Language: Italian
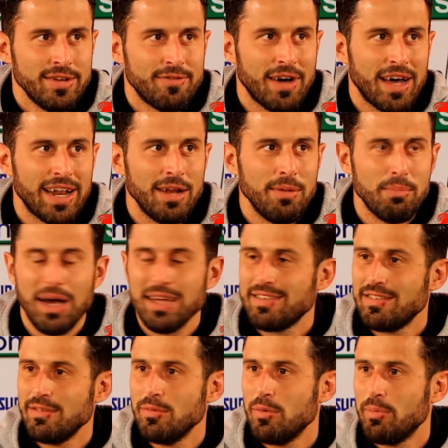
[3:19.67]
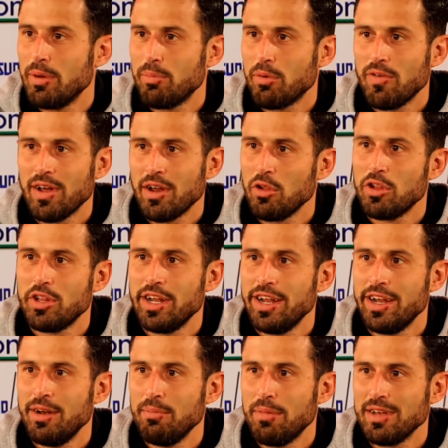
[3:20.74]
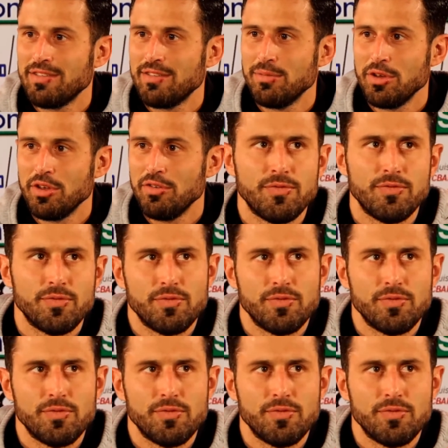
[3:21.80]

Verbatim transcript: fare il massimo per provare ad ottenere il massimo volta.